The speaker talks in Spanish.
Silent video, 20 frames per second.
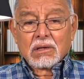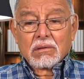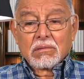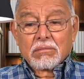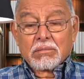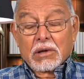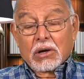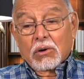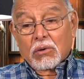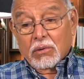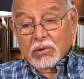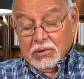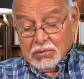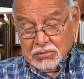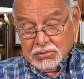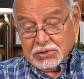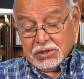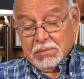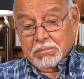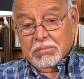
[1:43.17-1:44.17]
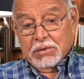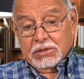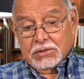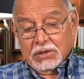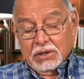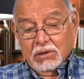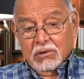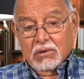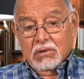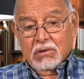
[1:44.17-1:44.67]
Pero se
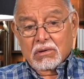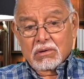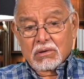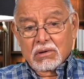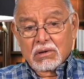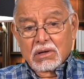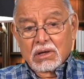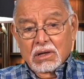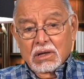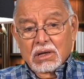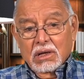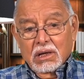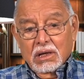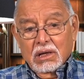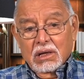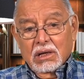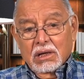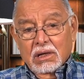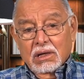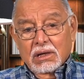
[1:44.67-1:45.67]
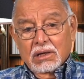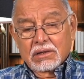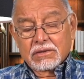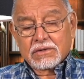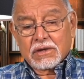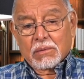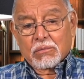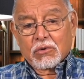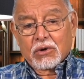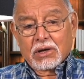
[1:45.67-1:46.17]
empecinó eh,
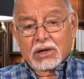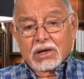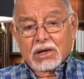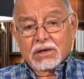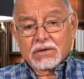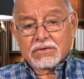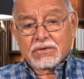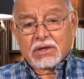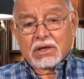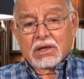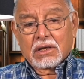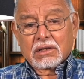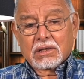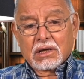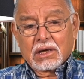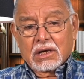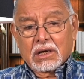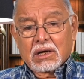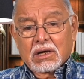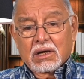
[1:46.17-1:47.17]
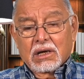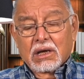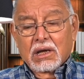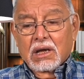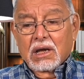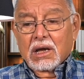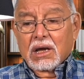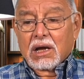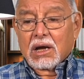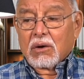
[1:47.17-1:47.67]
Samuel García en dejar
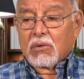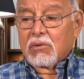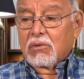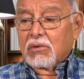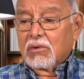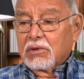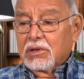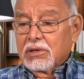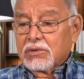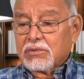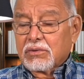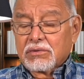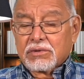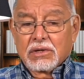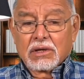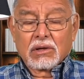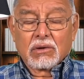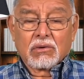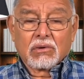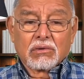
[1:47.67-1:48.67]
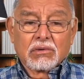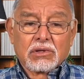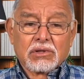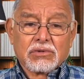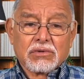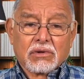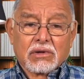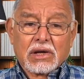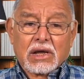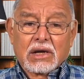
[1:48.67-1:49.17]
a uno de sus
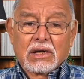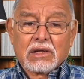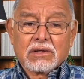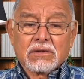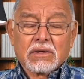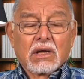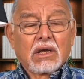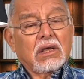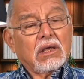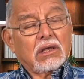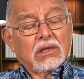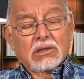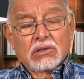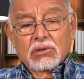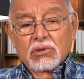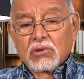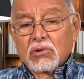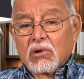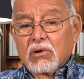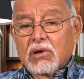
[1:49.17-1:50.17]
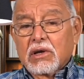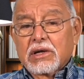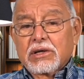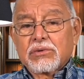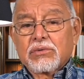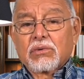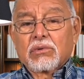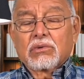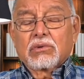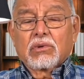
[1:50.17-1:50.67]
incondicionales, no le
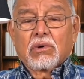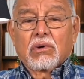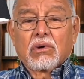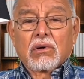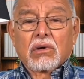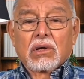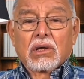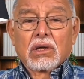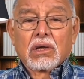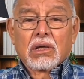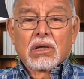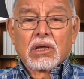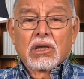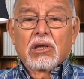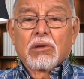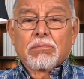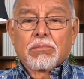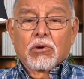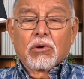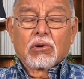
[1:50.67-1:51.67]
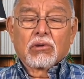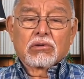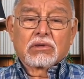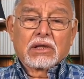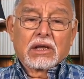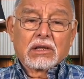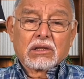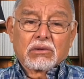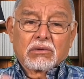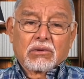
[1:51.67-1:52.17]
resultó y por lo
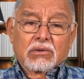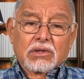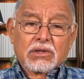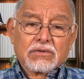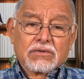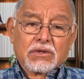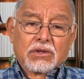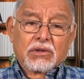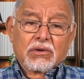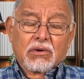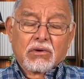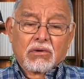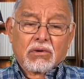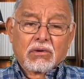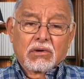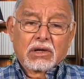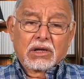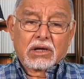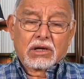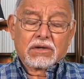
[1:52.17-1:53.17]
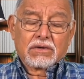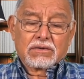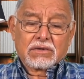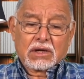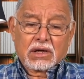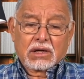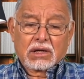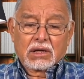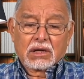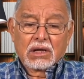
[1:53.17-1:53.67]
tanto decidió
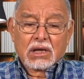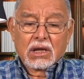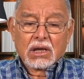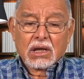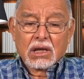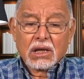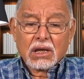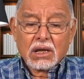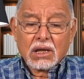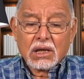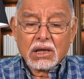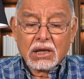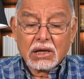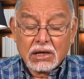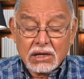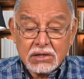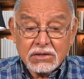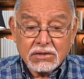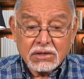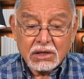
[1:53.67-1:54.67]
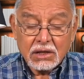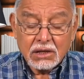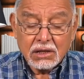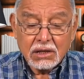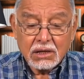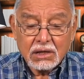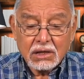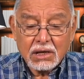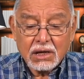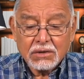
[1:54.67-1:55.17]
regresar. En
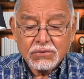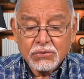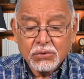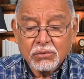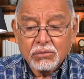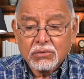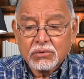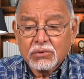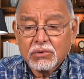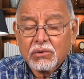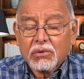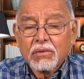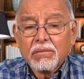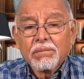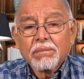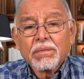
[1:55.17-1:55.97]
este asunto